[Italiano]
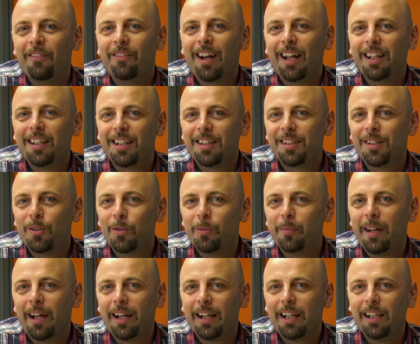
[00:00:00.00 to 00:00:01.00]
Writer's
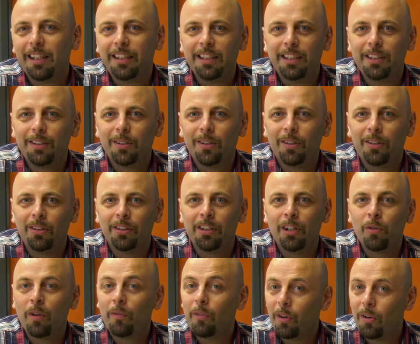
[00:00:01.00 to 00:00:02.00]
Room è anche il titolo
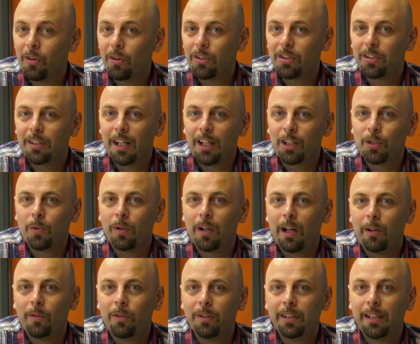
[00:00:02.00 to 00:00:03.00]
del nuovo corso della
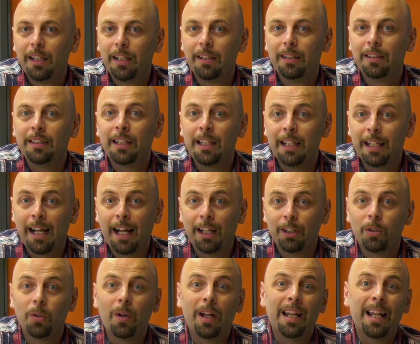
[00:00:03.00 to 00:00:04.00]
scuola Holden
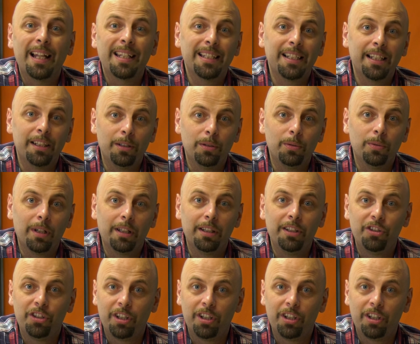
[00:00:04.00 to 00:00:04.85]
dedicato alla scrittura di